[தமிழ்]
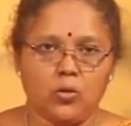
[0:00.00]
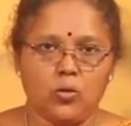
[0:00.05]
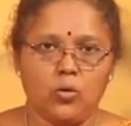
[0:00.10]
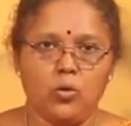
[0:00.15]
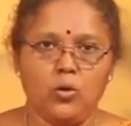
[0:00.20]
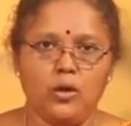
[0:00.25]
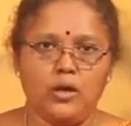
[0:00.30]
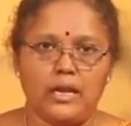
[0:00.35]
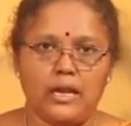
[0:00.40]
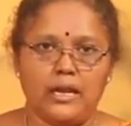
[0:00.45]

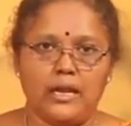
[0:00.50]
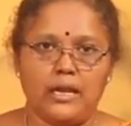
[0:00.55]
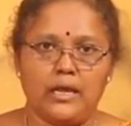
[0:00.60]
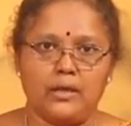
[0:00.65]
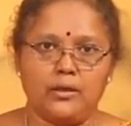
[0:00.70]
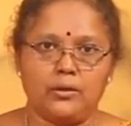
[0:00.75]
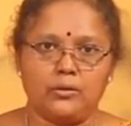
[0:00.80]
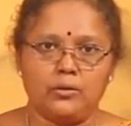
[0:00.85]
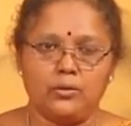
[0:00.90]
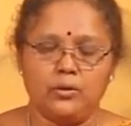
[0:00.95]
கூழ்
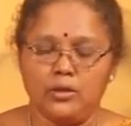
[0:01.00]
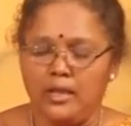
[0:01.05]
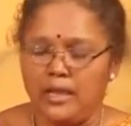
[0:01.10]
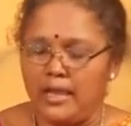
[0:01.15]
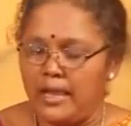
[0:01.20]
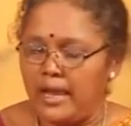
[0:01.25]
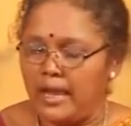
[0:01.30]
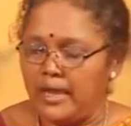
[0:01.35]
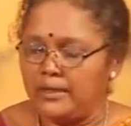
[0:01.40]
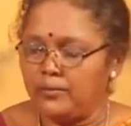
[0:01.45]
நல்லாயிருக்கும்
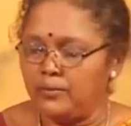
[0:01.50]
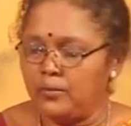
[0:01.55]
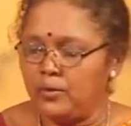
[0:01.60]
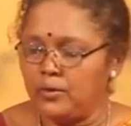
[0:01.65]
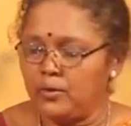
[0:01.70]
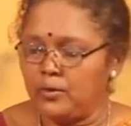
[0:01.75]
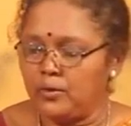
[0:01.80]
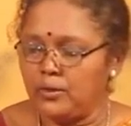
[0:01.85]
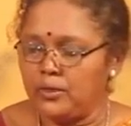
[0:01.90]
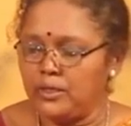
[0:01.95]
அது
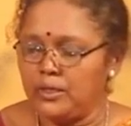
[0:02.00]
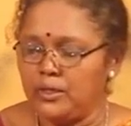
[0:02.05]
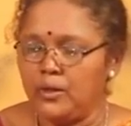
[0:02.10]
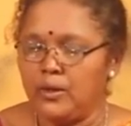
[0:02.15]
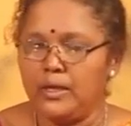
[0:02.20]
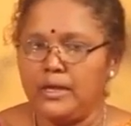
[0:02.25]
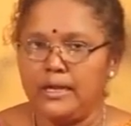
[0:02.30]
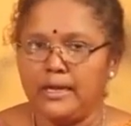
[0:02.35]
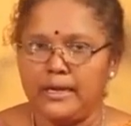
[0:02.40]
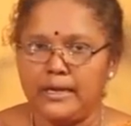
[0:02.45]
ஒரு கொதியோ
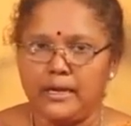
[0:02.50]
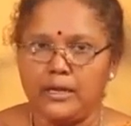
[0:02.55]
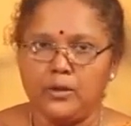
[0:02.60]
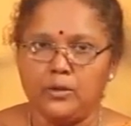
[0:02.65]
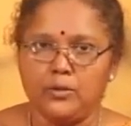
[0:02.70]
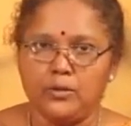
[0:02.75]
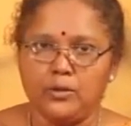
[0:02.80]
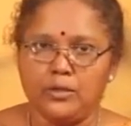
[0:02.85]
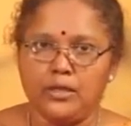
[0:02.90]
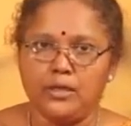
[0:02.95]
இல்லை ரெண்டு
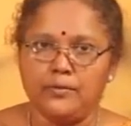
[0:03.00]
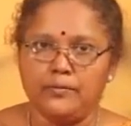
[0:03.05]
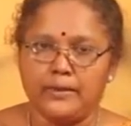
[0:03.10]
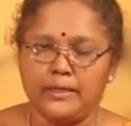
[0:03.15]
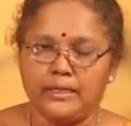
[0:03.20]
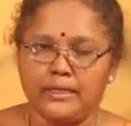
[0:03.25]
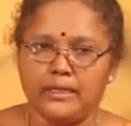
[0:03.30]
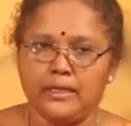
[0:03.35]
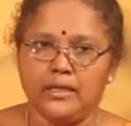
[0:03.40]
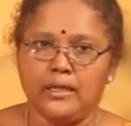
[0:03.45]
கொதியோ
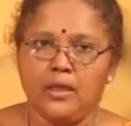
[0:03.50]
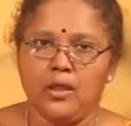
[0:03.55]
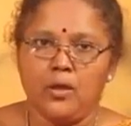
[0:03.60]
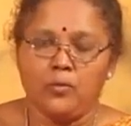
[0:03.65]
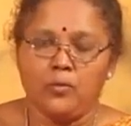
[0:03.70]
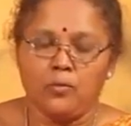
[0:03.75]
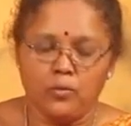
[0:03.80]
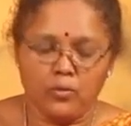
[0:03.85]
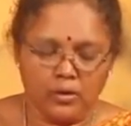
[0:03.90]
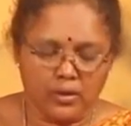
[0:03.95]
வந்து
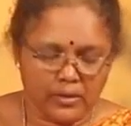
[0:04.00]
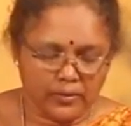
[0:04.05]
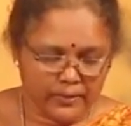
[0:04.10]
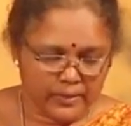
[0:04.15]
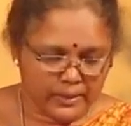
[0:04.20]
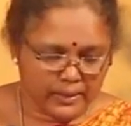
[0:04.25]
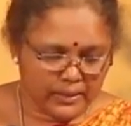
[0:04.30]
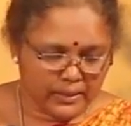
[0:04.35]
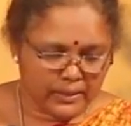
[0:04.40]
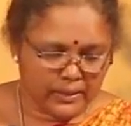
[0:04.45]
உங்களுக்கு
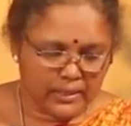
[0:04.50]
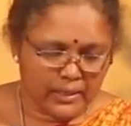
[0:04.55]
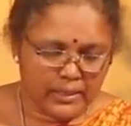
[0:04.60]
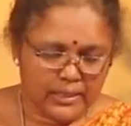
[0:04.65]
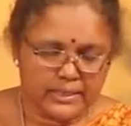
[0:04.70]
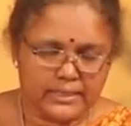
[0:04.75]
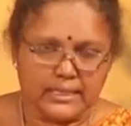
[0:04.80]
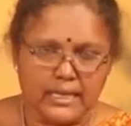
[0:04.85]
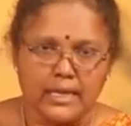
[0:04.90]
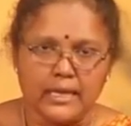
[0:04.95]
வந்து
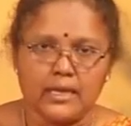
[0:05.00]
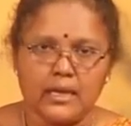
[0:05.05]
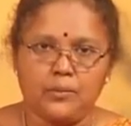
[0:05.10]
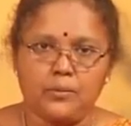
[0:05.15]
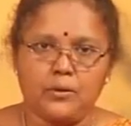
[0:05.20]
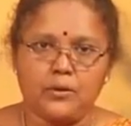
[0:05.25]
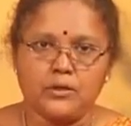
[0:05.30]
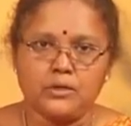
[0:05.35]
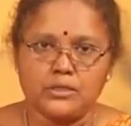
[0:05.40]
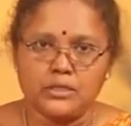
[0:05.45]
சர்க்கரை
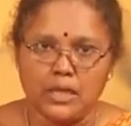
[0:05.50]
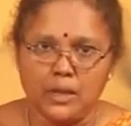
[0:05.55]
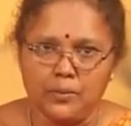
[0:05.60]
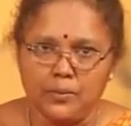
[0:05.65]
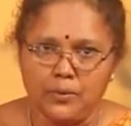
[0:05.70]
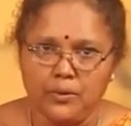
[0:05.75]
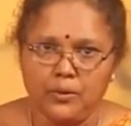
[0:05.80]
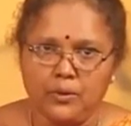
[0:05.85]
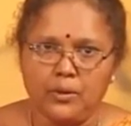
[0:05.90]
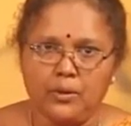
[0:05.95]
போட்டு
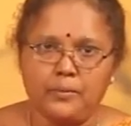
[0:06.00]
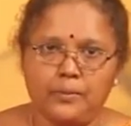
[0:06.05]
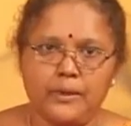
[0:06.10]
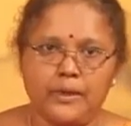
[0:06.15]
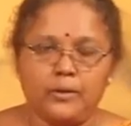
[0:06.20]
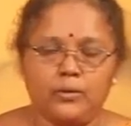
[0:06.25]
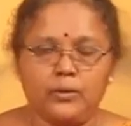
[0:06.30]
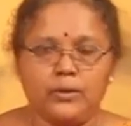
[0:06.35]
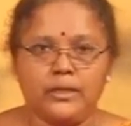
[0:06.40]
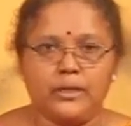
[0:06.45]
சாப்பிட்ணும்
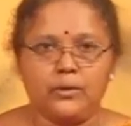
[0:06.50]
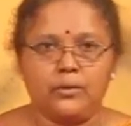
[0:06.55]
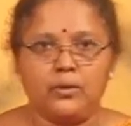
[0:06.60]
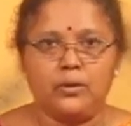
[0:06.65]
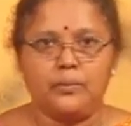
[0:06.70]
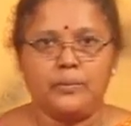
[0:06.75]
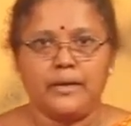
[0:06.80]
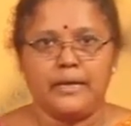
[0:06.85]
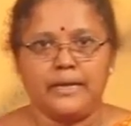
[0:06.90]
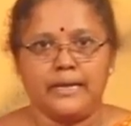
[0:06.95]
அப்படி
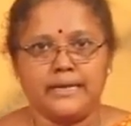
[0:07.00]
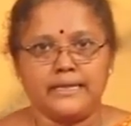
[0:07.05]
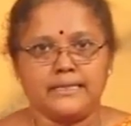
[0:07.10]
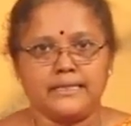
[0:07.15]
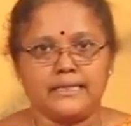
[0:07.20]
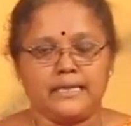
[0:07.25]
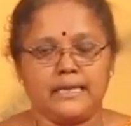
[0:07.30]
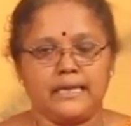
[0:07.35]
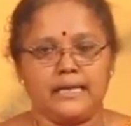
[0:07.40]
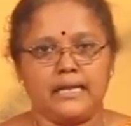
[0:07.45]
குடிக்கணும் அப்படின்னு
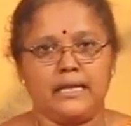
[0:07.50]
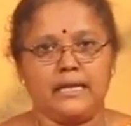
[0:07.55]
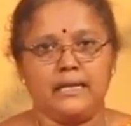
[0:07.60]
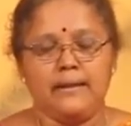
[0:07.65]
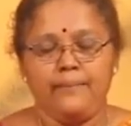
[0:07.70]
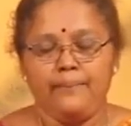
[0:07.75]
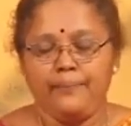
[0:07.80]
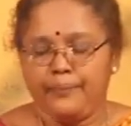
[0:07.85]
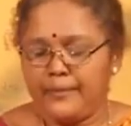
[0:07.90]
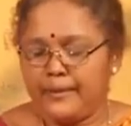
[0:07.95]
நினச்சிங்கன்னா
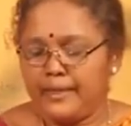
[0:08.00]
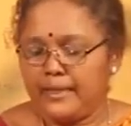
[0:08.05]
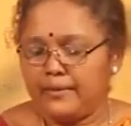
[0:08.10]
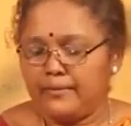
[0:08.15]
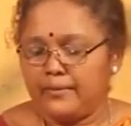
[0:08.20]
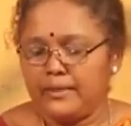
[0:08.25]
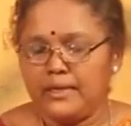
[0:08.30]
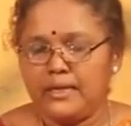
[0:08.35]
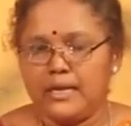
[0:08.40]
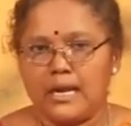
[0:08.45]

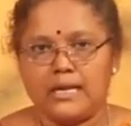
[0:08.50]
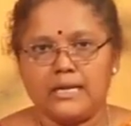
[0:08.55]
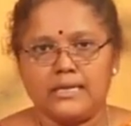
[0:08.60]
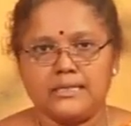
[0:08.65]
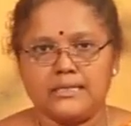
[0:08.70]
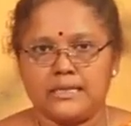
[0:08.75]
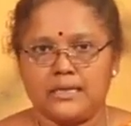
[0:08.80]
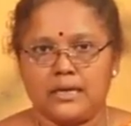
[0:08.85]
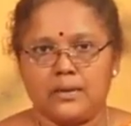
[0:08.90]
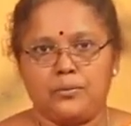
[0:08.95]
நீங்கள் வந்து நாட்டு
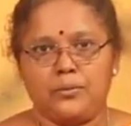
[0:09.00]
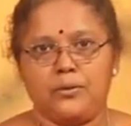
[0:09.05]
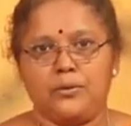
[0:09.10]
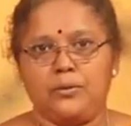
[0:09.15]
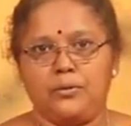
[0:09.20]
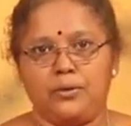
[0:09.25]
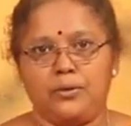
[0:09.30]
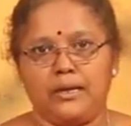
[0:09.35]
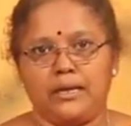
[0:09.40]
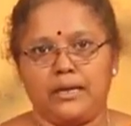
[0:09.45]
சர்க்கரை
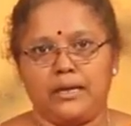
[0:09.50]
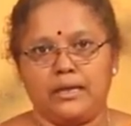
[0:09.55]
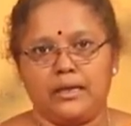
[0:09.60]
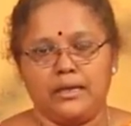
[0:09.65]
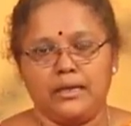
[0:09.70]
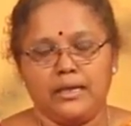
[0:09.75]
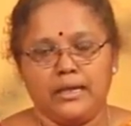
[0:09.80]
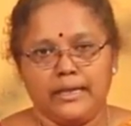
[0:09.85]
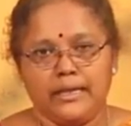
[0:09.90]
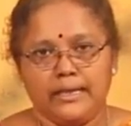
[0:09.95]
போட்டு
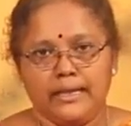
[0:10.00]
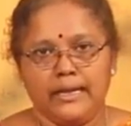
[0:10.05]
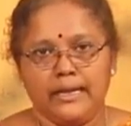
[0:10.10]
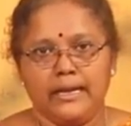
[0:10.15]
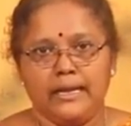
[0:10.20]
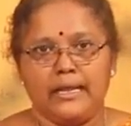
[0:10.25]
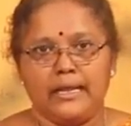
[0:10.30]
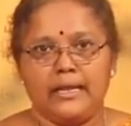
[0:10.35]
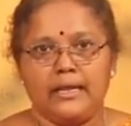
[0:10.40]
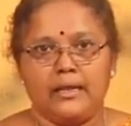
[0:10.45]
குடிக்கலாம்
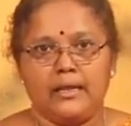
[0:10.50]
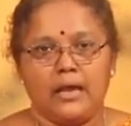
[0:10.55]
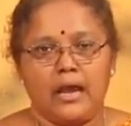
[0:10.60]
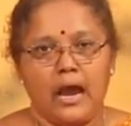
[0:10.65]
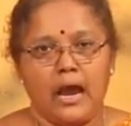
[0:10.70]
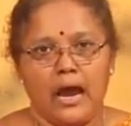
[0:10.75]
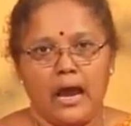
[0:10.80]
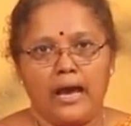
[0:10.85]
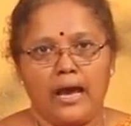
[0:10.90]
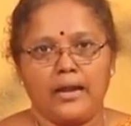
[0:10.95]
இல்லை
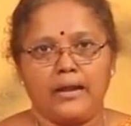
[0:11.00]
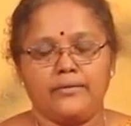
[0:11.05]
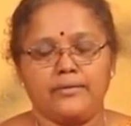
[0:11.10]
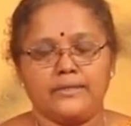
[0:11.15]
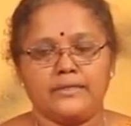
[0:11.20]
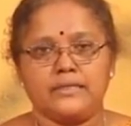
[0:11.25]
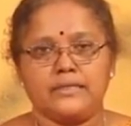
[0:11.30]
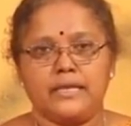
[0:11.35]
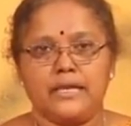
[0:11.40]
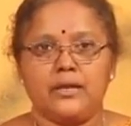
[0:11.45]
ஆற
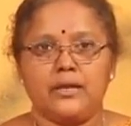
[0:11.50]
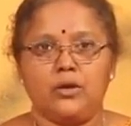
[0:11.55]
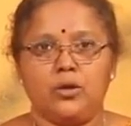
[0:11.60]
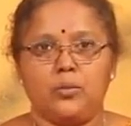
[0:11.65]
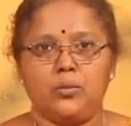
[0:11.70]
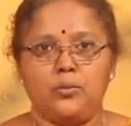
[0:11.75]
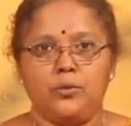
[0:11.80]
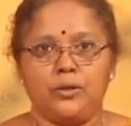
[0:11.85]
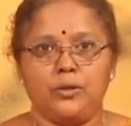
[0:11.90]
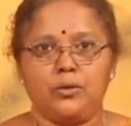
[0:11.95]
வச்சு தான்
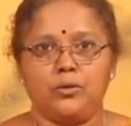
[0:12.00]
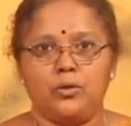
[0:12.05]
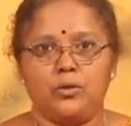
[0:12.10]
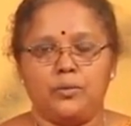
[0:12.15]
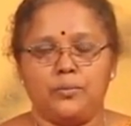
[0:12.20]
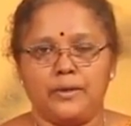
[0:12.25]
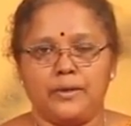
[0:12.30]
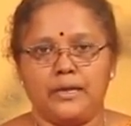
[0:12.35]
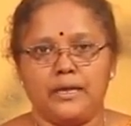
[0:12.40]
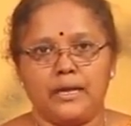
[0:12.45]
எங்களுக்கு பிடிக்கும்
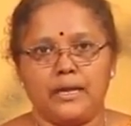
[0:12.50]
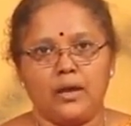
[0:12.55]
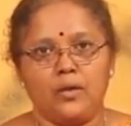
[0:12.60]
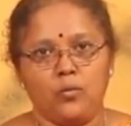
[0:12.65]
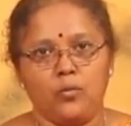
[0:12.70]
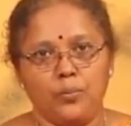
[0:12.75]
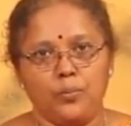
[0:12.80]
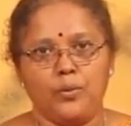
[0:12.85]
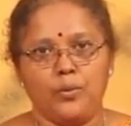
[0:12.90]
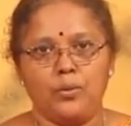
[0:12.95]
அப்படின்னா
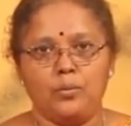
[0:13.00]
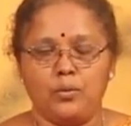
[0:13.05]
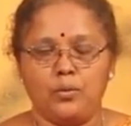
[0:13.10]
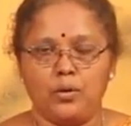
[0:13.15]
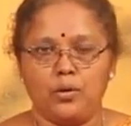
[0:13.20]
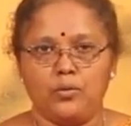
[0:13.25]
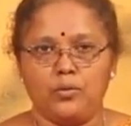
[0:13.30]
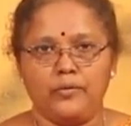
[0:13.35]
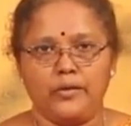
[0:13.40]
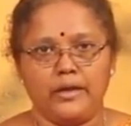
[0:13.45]
உப்பும்
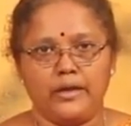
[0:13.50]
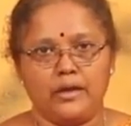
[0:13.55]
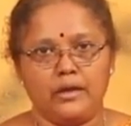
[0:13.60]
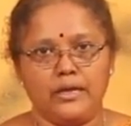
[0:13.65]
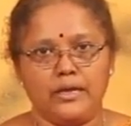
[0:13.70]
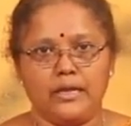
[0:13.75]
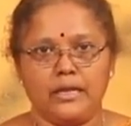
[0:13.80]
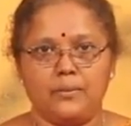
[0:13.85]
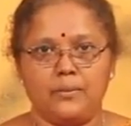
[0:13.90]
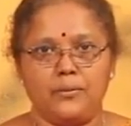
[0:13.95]
மோரும்
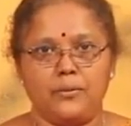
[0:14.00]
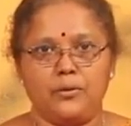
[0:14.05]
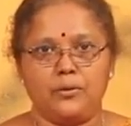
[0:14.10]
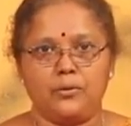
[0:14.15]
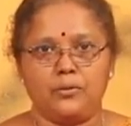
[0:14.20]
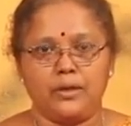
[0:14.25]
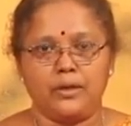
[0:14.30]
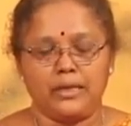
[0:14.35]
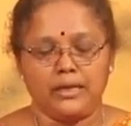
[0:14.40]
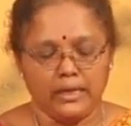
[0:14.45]
வேணாலும் நீங்கள் போட்டு
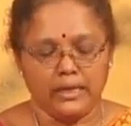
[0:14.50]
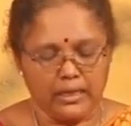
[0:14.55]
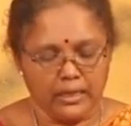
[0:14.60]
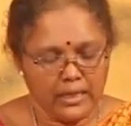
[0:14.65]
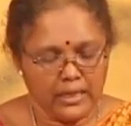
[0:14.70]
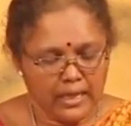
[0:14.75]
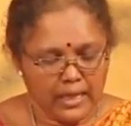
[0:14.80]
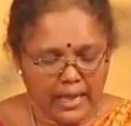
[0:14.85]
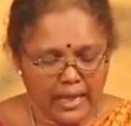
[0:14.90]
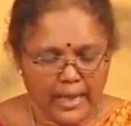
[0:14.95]
குடிக்கலாம்
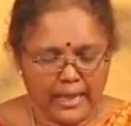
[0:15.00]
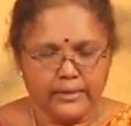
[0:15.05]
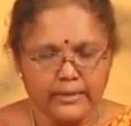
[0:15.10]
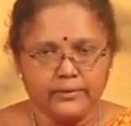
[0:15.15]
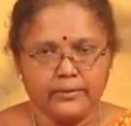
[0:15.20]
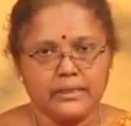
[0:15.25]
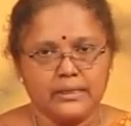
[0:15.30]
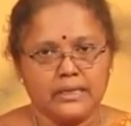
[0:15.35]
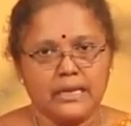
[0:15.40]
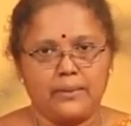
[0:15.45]
அது
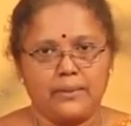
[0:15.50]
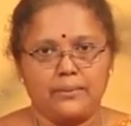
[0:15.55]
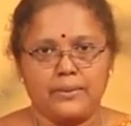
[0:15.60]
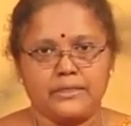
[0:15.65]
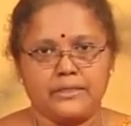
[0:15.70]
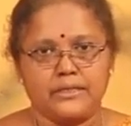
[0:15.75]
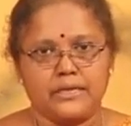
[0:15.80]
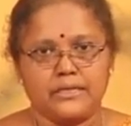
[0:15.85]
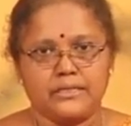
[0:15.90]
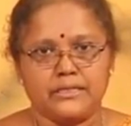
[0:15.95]
வந்து நம்ம
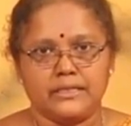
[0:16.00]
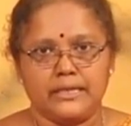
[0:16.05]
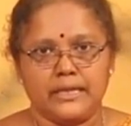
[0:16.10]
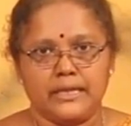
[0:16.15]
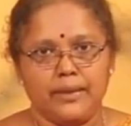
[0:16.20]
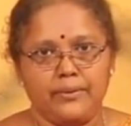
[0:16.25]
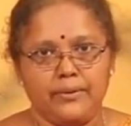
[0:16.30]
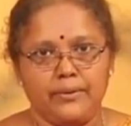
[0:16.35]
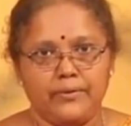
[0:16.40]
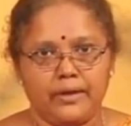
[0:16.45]
சாய்ஸ்
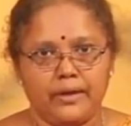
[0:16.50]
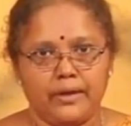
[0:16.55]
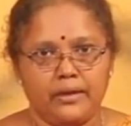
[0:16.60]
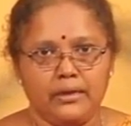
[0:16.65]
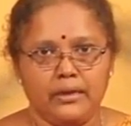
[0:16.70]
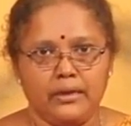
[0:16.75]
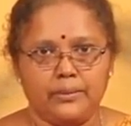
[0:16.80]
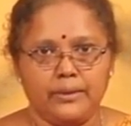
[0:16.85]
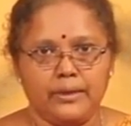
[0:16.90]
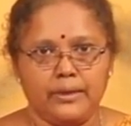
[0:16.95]
தான் எப்படி
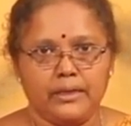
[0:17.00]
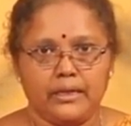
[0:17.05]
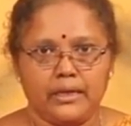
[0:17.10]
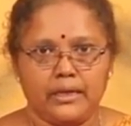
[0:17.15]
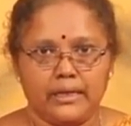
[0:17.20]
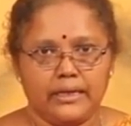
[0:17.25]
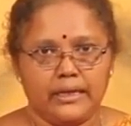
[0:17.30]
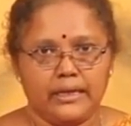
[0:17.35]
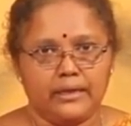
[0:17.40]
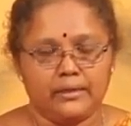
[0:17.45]
வேணாலும் நம்ம
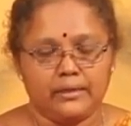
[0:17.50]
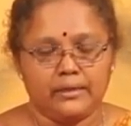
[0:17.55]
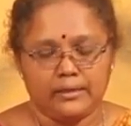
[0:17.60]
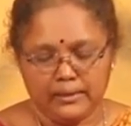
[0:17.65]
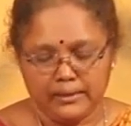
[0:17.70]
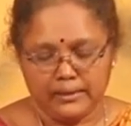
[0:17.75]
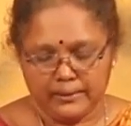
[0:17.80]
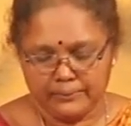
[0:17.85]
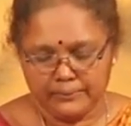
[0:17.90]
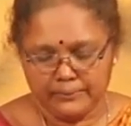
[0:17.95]
அதை
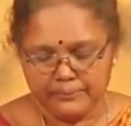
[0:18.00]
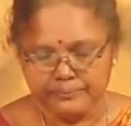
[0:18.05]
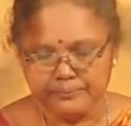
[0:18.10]
எடுத்துக்கலாம்